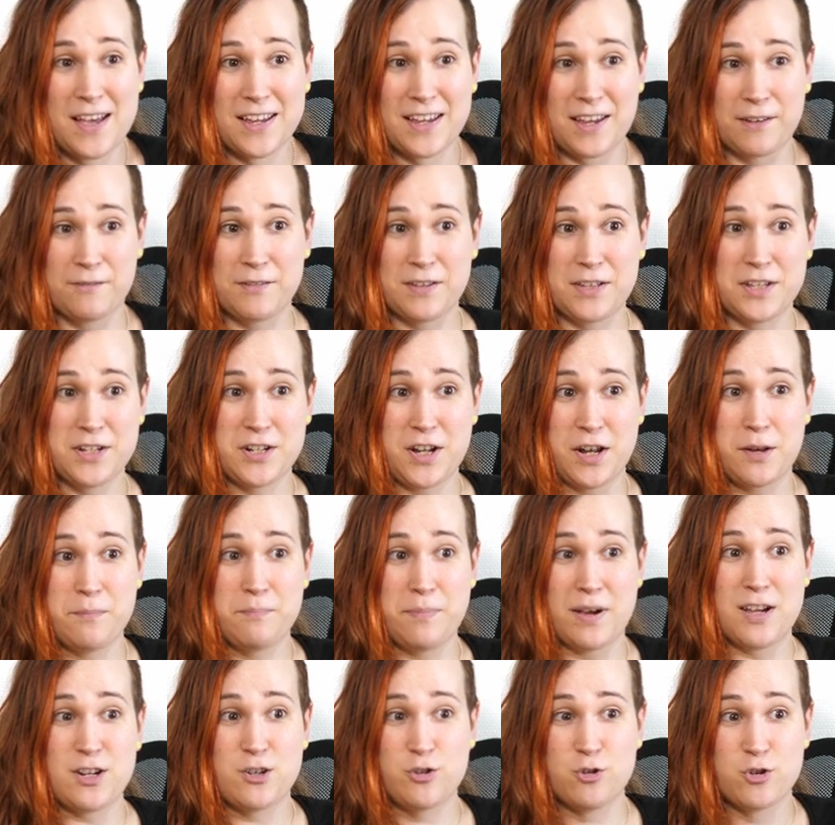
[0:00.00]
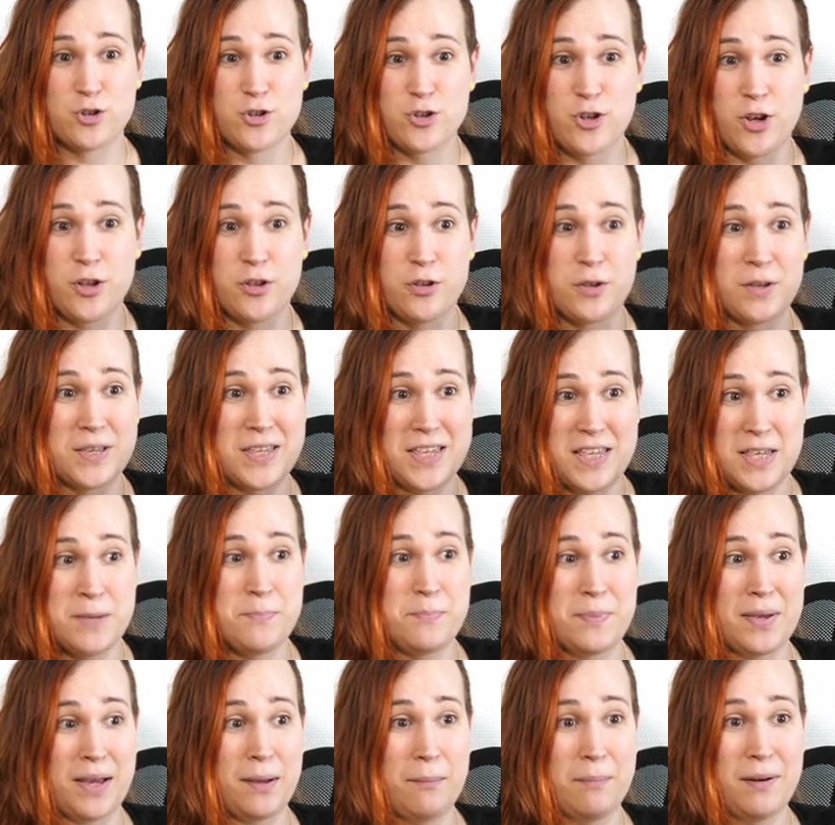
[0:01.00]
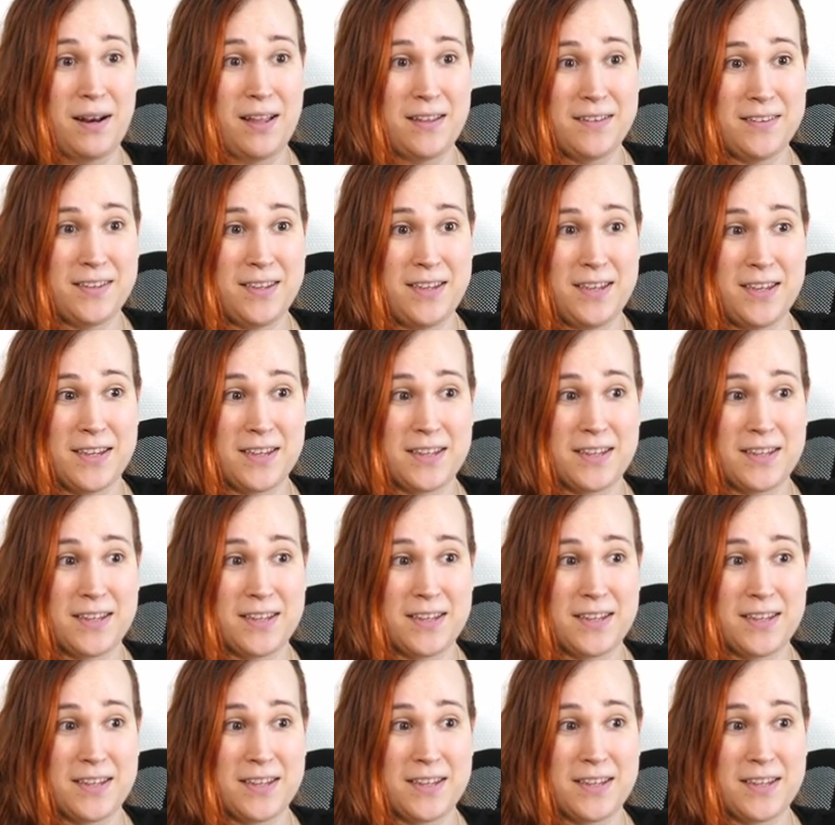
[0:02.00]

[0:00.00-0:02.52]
qui avait déjà une page Notion hyper blindée,